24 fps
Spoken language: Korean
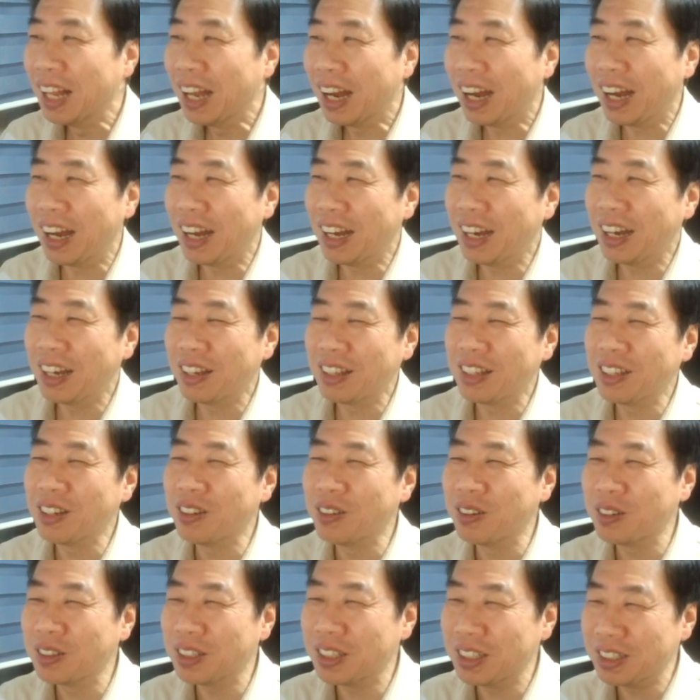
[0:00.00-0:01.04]
아,
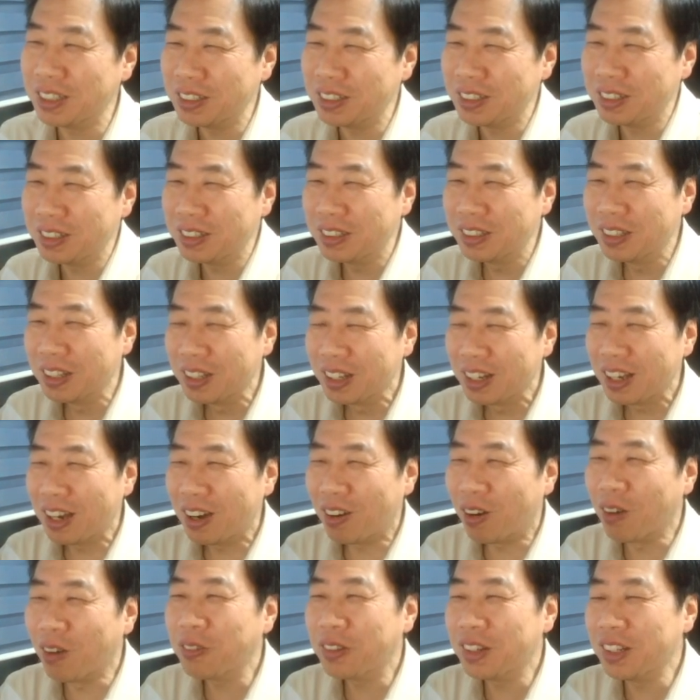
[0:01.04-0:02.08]
인공지능
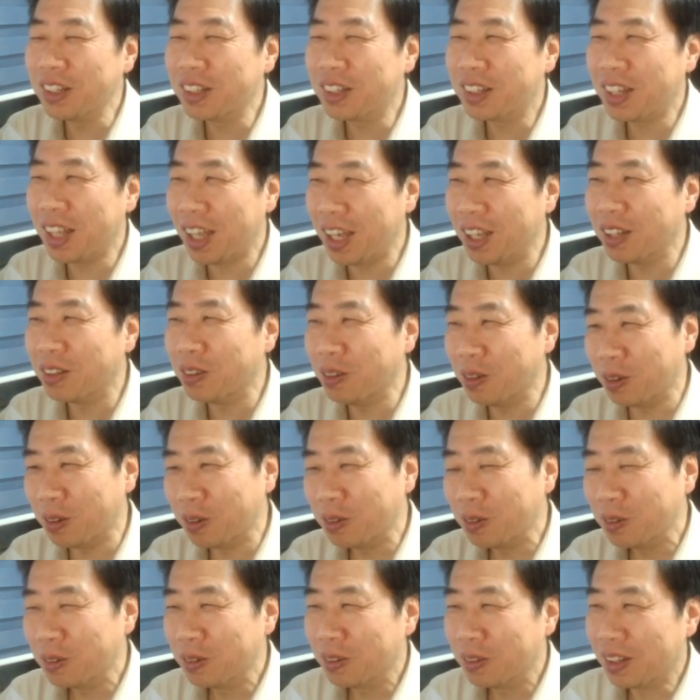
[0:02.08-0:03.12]
없을 때도
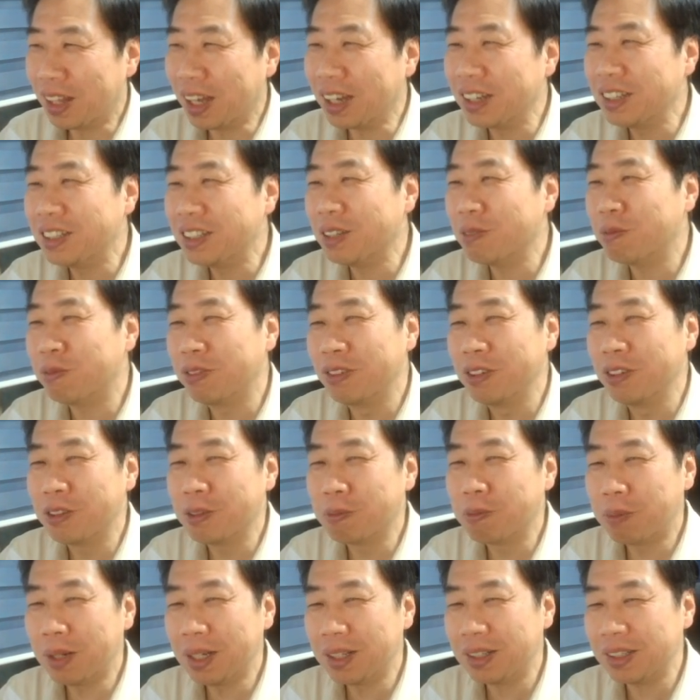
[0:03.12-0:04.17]
당시에
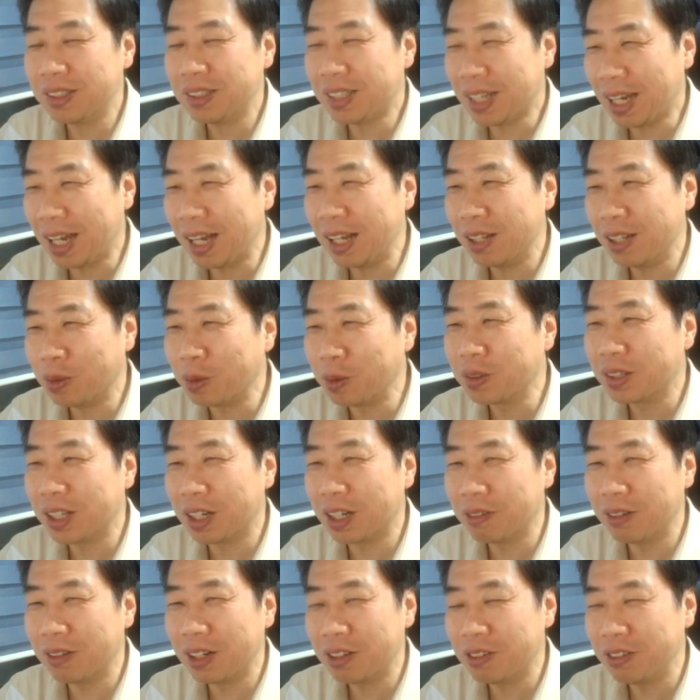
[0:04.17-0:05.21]
블루스팟을 잘
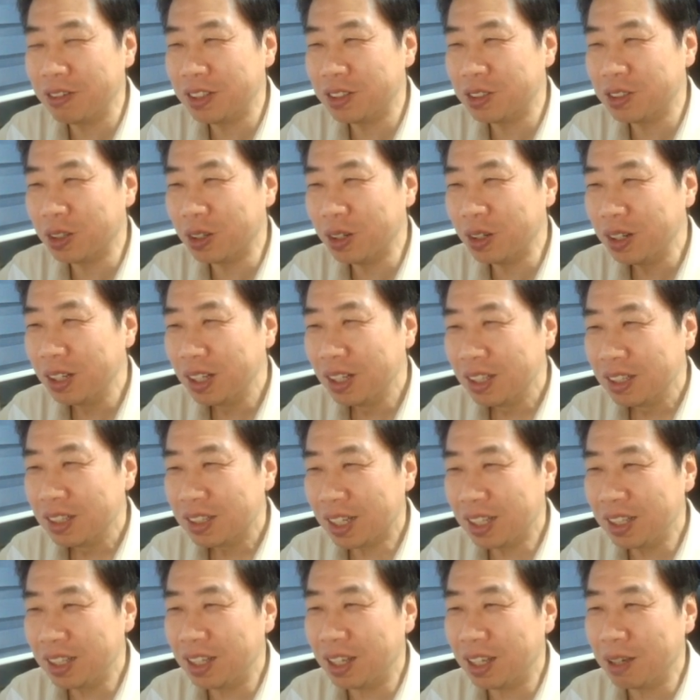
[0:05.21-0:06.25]
뒀다고 할 수 있죠. 자,
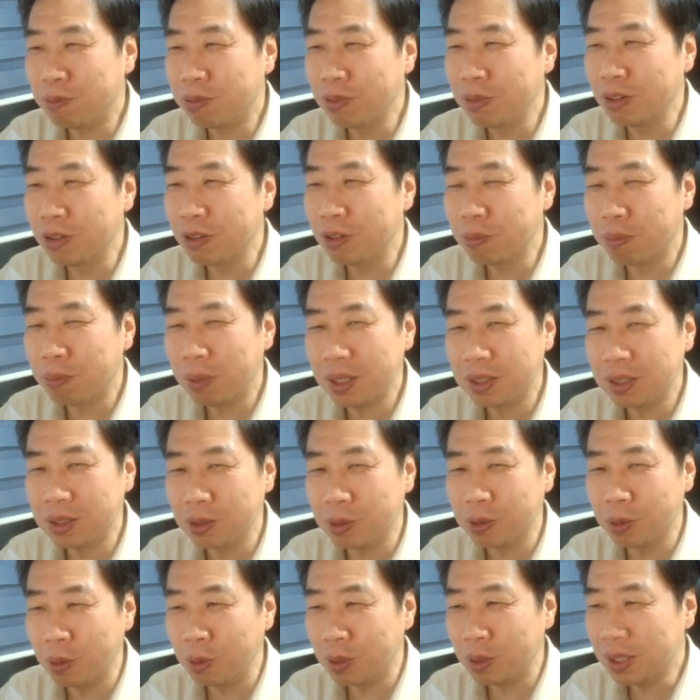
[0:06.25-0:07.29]
이게
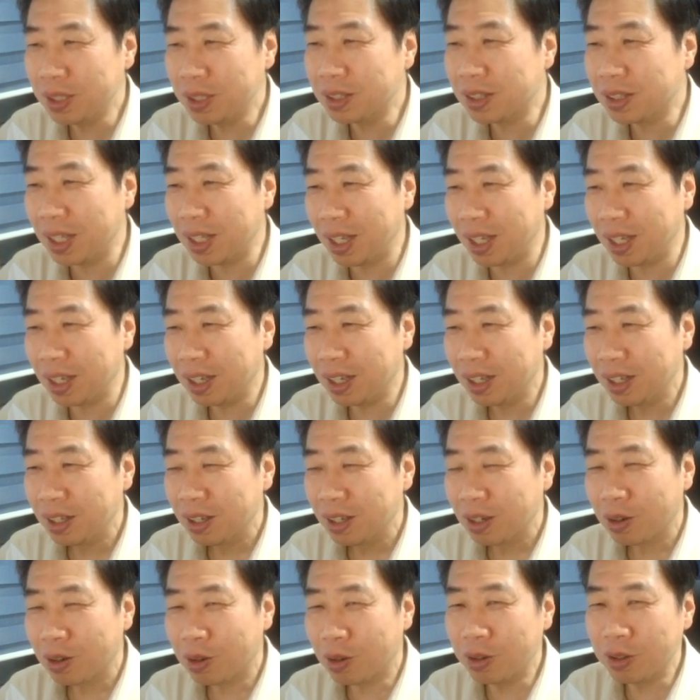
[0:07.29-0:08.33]
블루스팟이고 이때
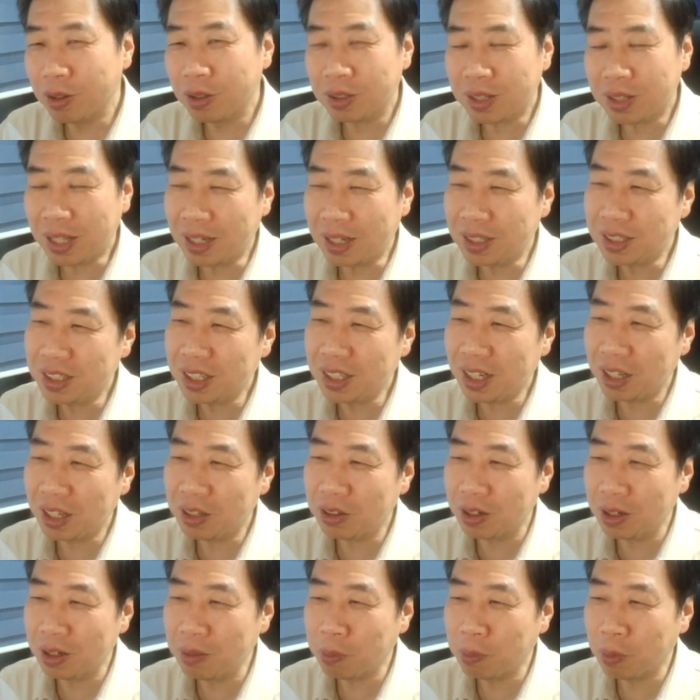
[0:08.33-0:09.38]
어, 당시
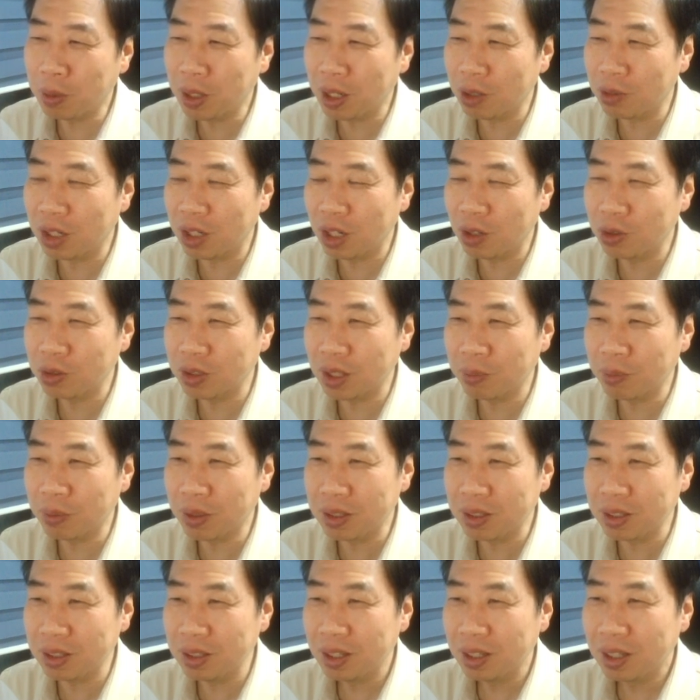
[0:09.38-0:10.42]
해설에 뭐라고
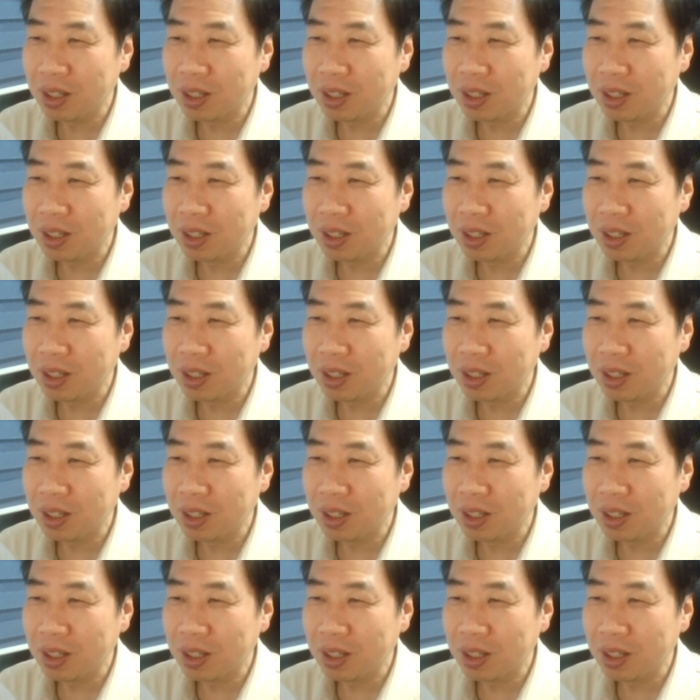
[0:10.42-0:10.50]
나오냐면은